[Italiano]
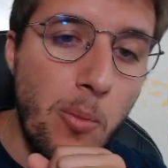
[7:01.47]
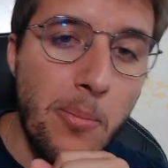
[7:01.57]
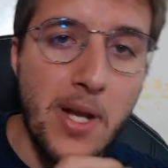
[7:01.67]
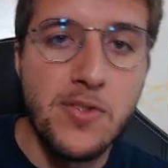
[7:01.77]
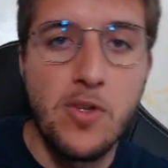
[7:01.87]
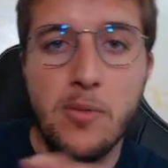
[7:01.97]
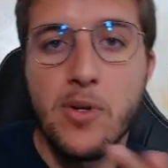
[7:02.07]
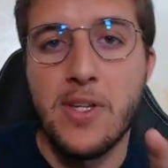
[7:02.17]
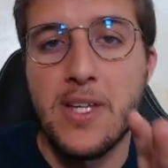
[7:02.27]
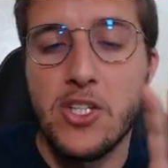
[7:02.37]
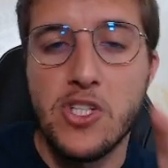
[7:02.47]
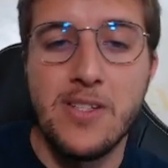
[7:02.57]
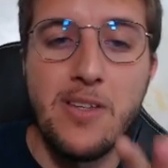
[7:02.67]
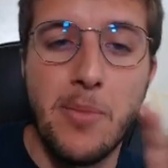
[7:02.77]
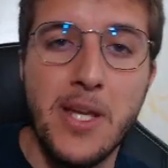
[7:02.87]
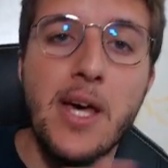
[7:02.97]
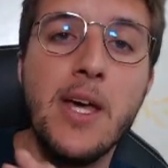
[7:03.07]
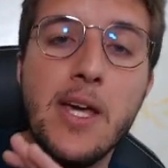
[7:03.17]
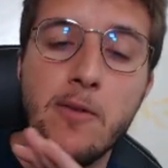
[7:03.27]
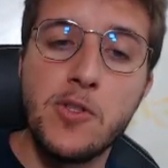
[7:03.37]
un prezzo, l'importante è che gestite bene
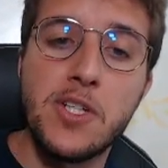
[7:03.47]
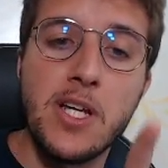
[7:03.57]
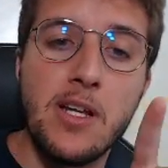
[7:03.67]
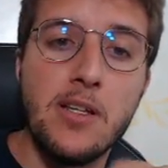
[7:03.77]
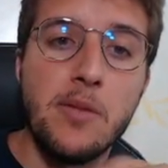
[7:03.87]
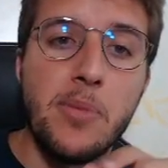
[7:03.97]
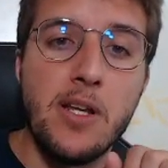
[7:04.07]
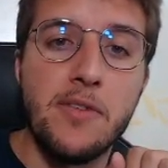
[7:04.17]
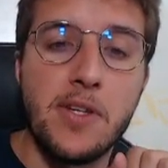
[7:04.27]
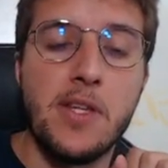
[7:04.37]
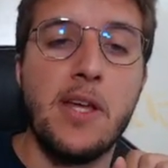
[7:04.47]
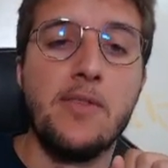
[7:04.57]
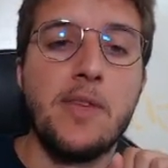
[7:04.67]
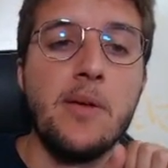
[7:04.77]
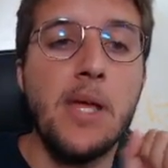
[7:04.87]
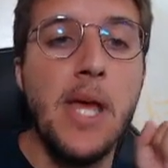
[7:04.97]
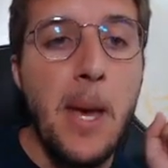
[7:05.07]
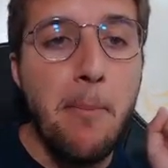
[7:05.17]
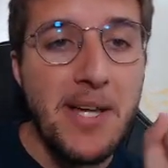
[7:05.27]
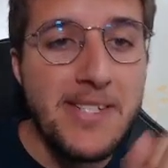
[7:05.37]
i vostri crediti per il tridente.
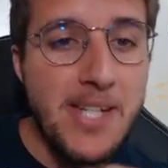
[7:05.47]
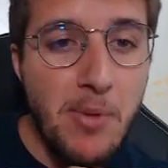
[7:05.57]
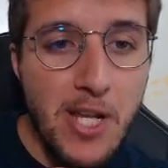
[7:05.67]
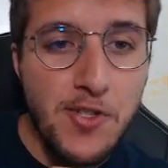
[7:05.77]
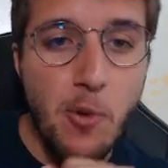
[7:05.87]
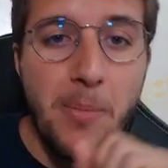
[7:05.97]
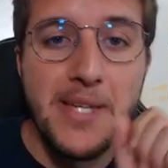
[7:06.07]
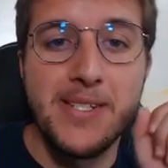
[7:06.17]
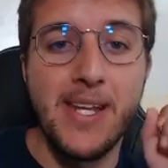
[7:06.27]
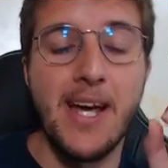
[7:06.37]
Passiamo alla scommessa